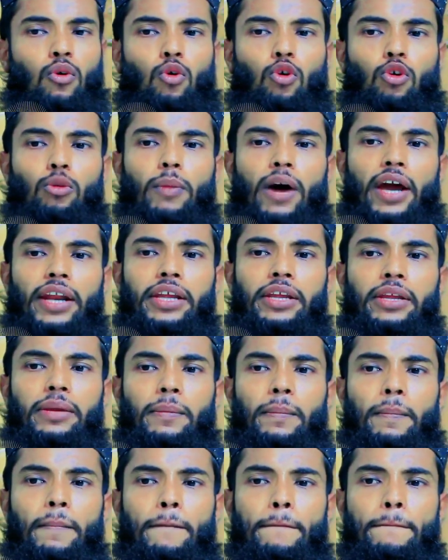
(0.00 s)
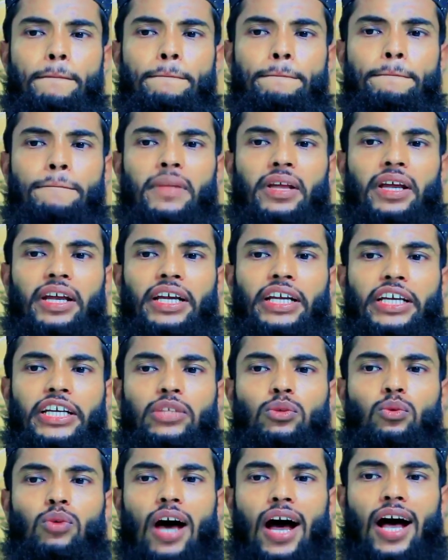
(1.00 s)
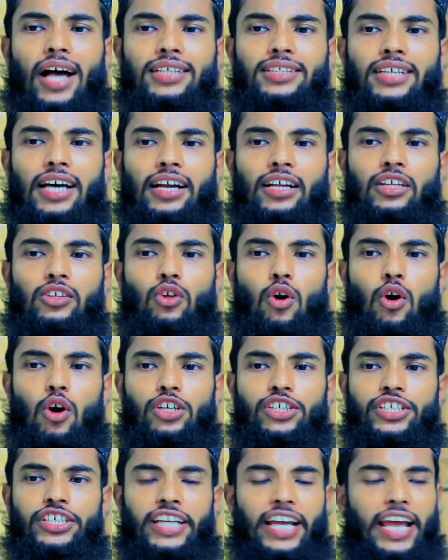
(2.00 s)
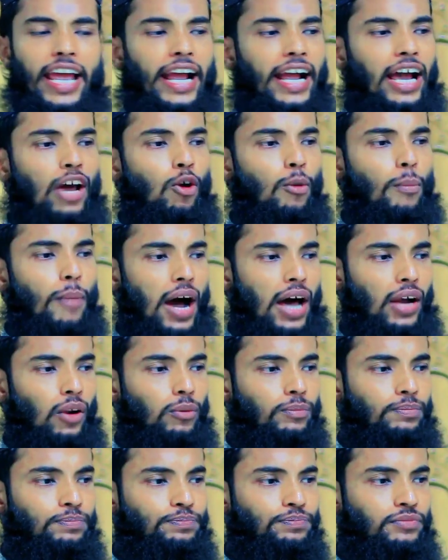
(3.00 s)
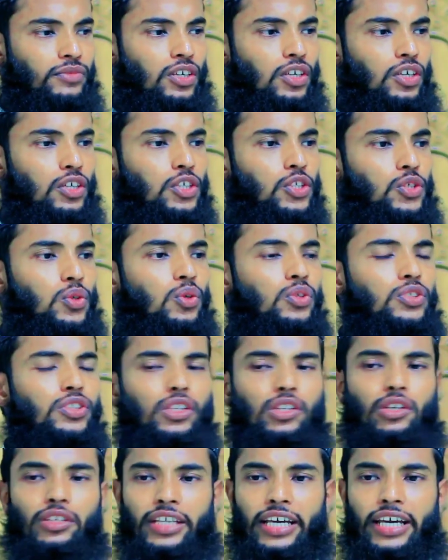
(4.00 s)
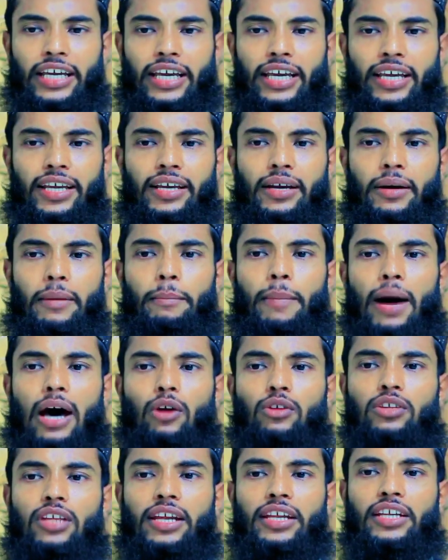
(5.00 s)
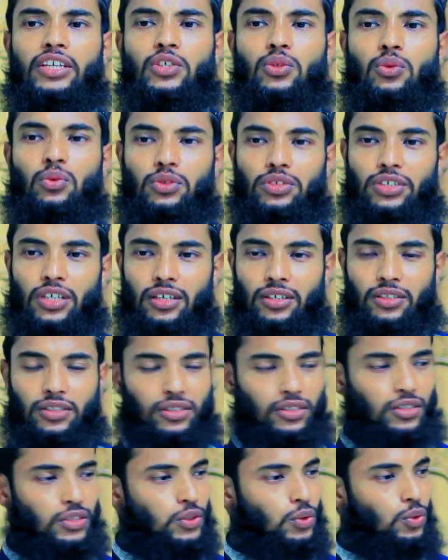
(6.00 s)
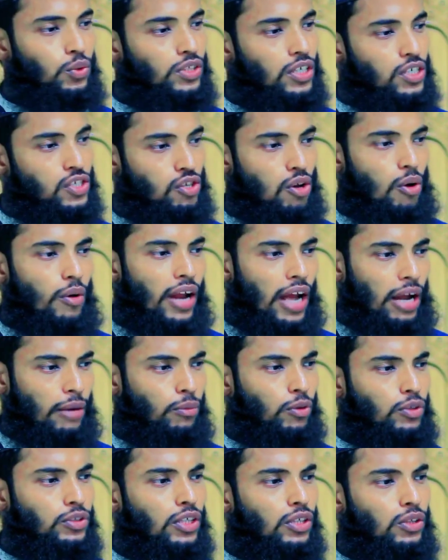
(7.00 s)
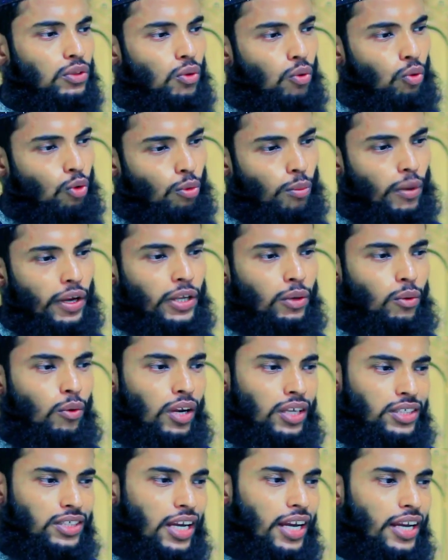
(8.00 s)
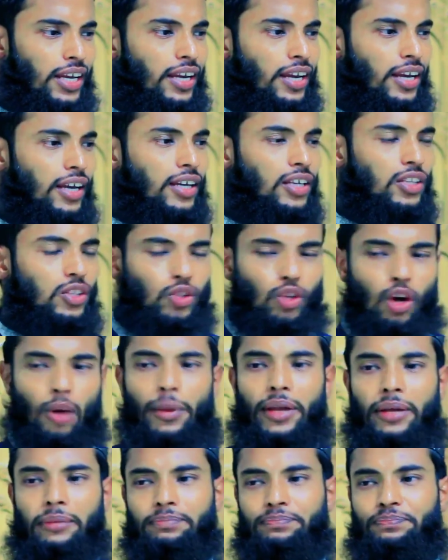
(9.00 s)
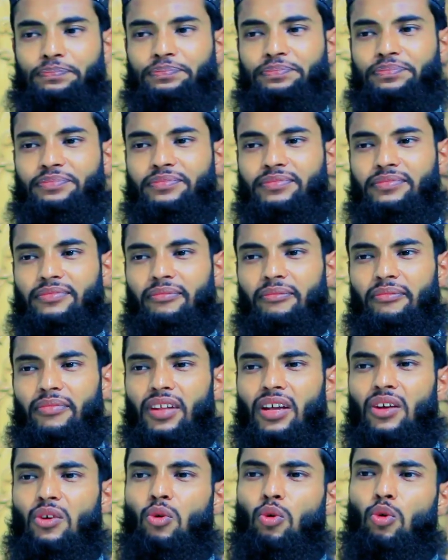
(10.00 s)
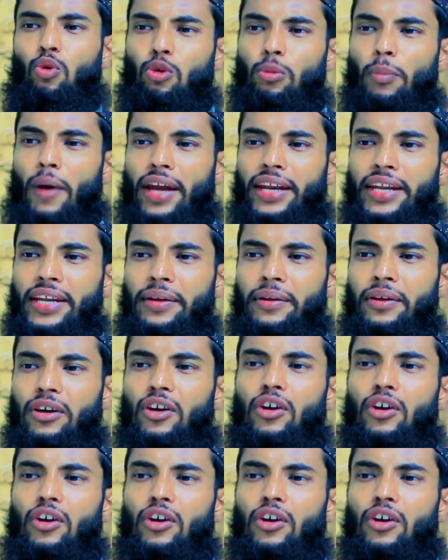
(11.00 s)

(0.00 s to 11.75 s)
কোরবানি ঈদুল আজহার দশ এগারো বারো সূর্যোদয় থেকে বারো তারিখ সূর্য সূর্যাস্ত হওয়ার আগ পর্যন্ত কোরবানি করা যায় তবে কোরবানি